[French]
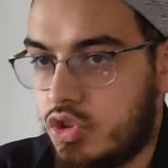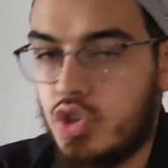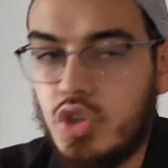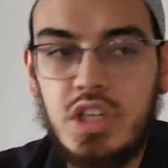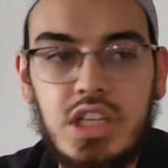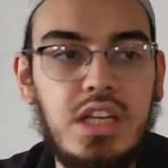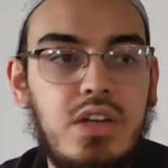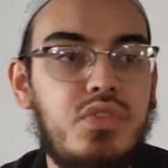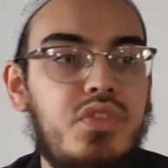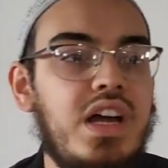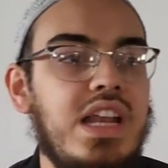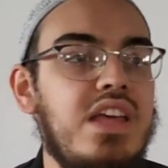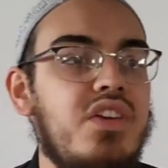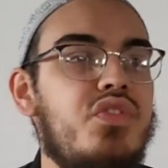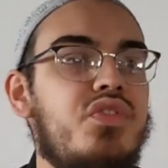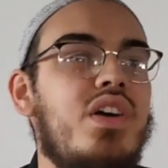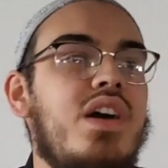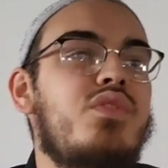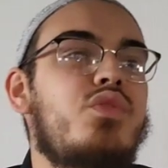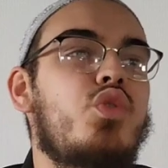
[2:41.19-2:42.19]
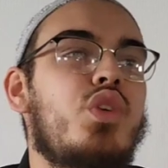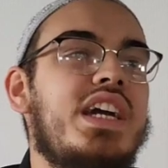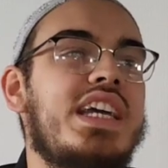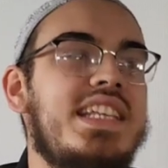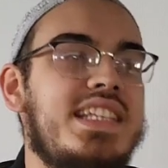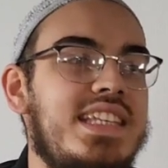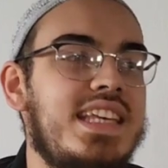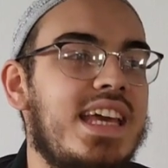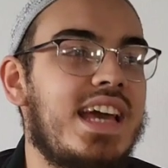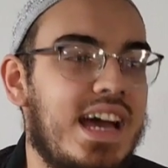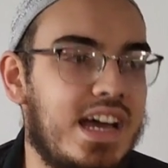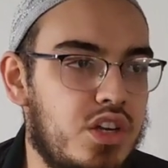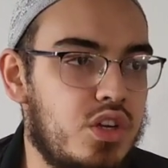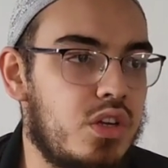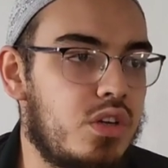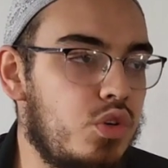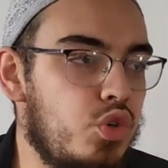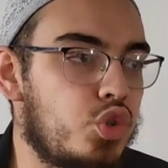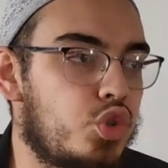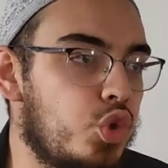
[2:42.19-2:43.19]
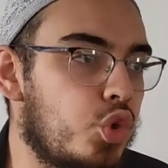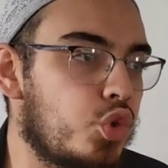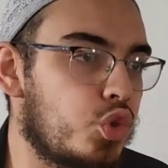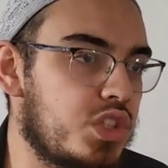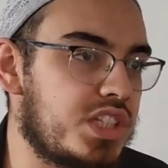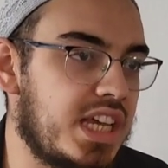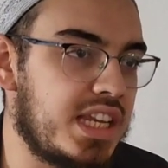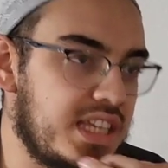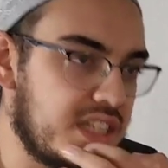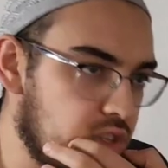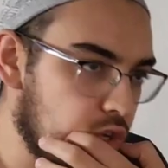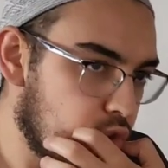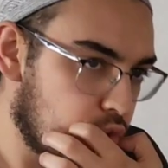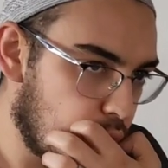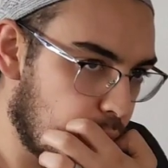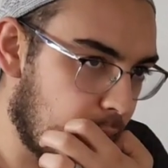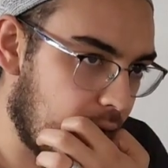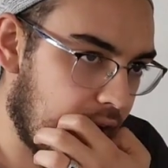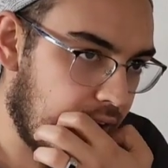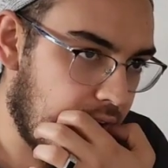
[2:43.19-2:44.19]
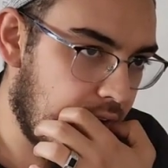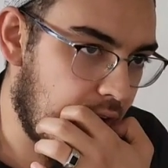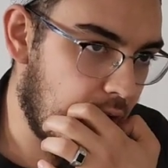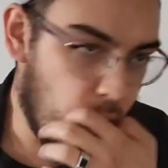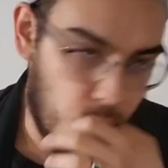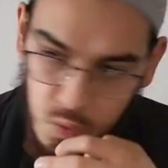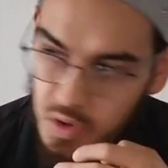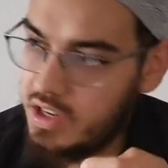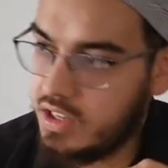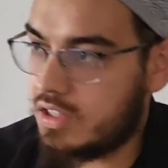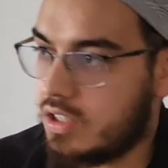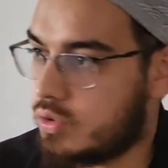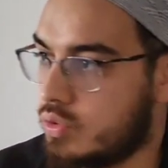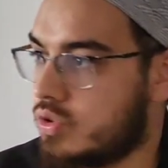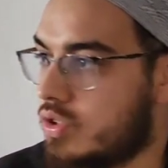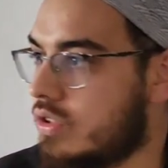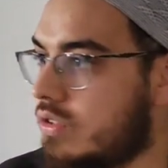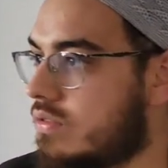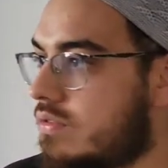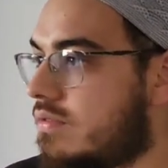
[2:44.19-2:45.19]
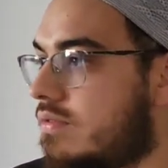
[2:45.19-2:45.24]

qu'il fallait favoriser euh, le jour de sa naissance ou pas Oui, il était conscient.